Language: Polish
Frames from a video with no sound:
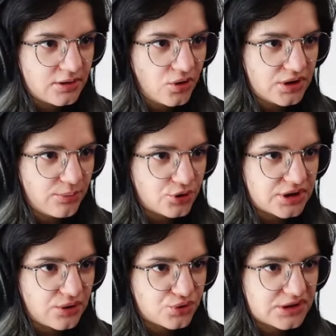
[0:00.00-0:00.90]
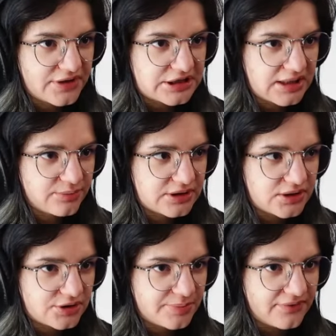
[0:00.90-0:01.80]
Konia można używać jakby
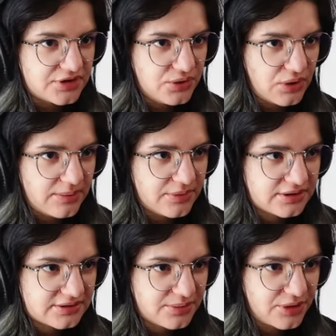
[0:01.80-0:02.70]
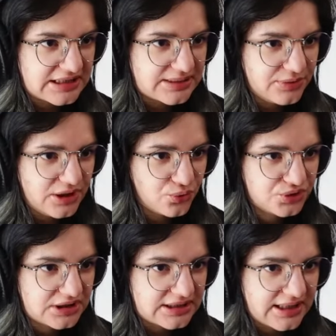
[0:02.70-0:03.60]
co, sprawdziłam. Tym razem nie
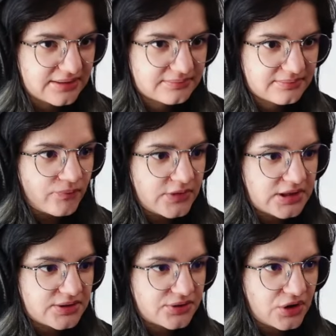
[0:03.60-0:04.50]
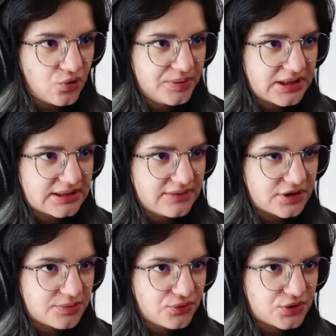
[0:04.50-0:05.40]
utknę. Jest to trochę upierdliwe,
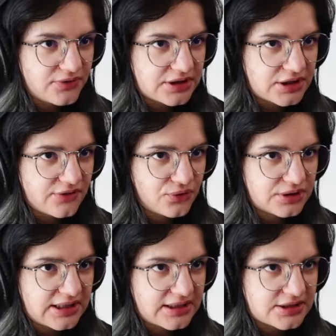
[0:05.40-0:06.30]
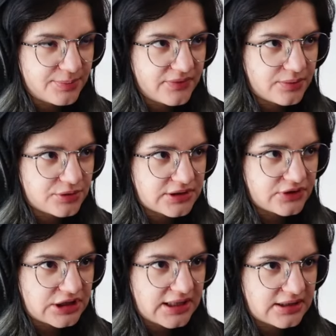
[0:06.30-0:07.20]
żeby używać tych furtek, ale się pewnie
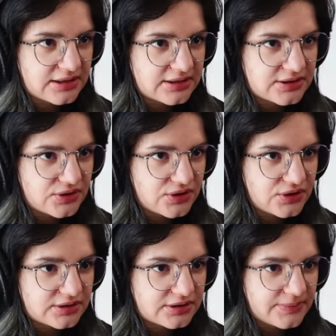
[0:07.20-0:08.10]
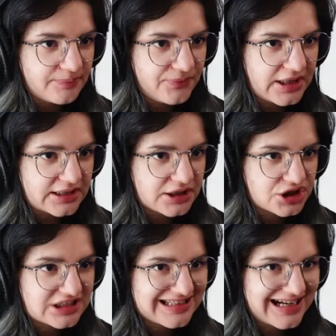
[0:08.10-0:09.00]
przyzwyczaję, nie jest to um, jakieś
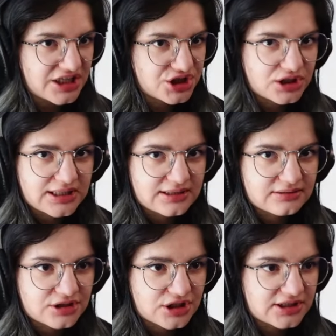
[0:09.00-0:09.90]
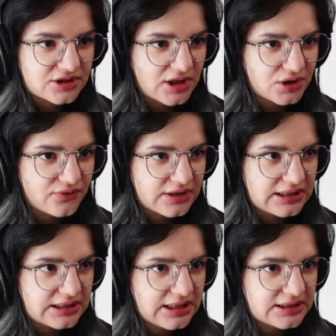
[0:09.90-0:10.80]
straszne, że jest dodatkowe
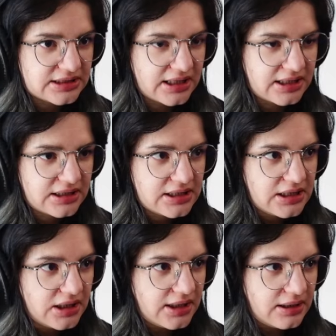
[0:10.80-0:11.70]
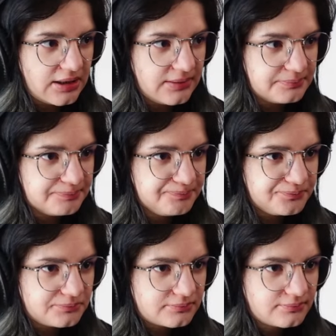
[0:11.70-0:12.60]
kliknięcie. Um,
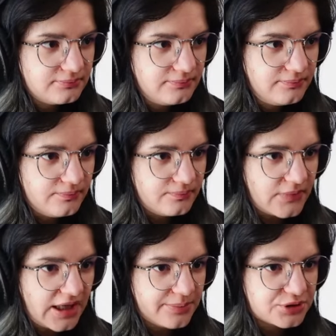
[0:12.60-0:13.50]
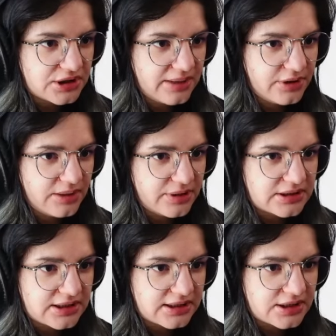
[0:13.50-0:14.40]
a przynajmniej
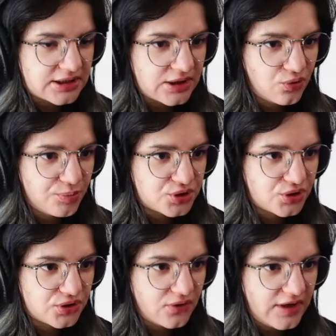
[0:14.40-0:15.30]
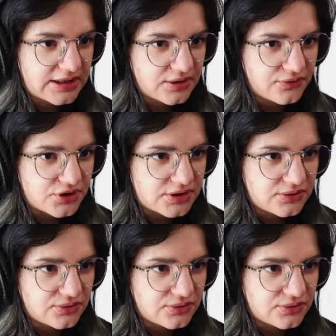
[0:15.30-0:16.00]
będzie jakieś takie uporządkowane to wszystko